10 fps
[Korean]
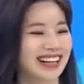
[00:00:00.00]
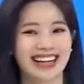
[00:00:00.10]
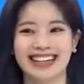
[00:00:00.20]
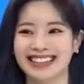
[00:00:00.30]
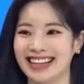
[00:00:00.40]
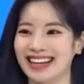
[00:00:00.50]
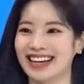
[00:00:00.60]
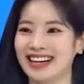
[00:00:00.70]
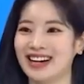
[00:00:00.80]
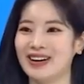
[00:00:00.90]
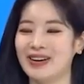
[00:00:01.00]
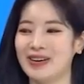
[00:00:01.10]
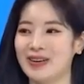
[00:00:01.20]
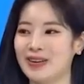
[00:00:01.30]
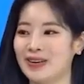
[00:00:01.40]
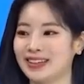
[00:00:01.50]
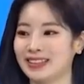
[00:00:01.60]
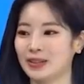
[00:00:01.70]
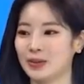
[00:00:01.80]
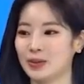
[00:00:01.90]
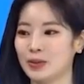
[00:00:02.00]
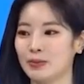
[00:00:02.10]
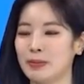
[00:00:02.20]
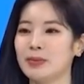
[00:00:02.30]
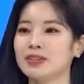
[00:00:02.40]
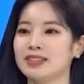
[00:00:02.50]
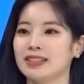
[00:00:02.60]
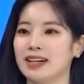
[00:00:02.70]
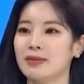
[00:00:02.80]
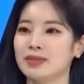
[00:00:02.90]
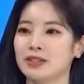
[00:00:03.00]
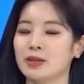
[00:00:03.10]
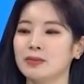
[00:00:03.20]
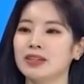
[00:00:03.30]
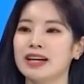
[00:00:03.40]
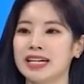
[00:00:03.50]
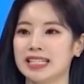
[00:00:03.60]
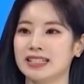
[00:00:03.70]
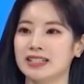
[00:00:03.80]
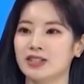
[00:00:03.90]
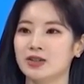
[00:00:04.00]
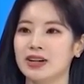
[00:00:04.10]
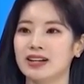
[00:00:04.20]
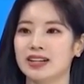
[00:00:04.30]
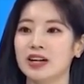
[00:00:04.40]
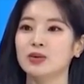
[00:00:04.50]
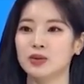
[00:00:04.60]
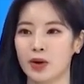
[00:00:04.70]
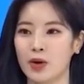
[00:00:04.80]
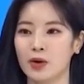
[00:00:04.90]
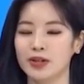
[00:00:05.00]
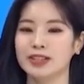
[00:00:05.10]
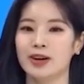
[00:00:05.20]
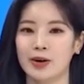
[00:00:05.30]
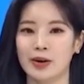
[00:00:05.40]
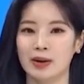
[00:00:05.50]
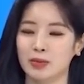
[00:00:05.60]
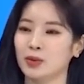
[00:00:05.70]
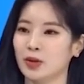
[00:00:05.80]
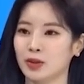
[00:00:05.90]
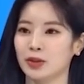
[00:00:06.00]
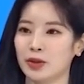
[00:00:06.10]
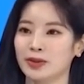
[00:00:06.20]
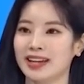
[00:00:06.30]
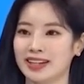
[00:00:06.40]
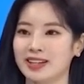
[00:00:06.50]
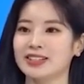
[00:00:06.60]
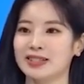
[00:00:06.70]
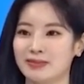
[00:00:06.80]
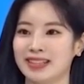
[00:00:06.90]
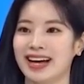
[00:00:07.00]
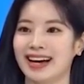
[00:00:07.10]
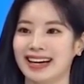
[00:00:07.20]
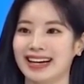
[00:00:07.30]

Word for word: 네. 네. 어, 그리고 멤버들이 깜짝 서프라이즈 축하를 해줘서 어, 감동이었던 날이었습니다.